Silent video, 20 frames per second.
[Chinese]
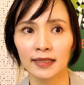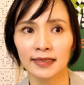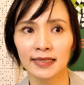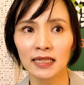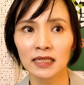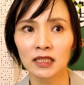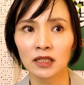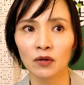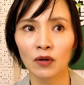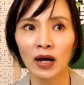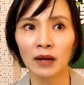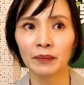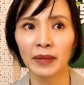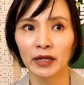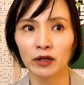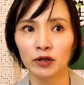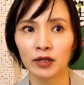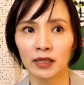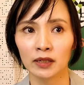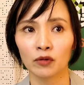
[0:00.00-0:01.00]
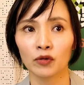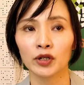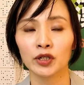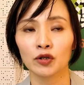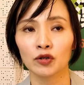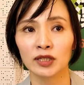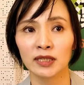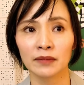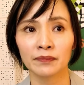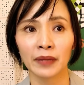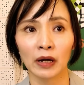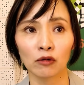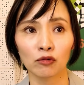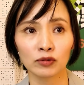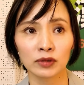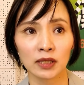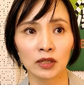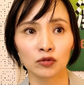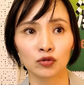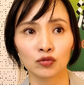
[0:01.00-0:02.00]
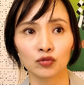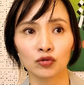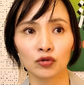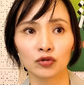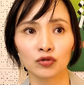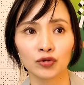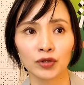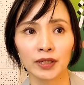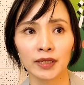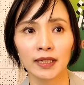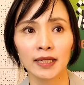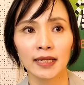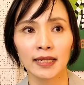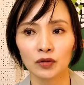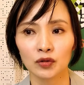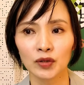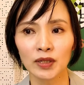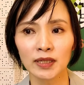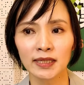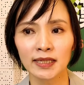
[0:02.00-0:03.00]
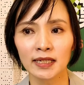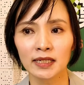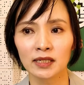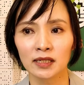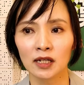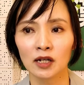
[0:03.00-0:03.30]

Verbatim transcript: 这样子的话，蛮有可能会优先保护这个著作权。所以这个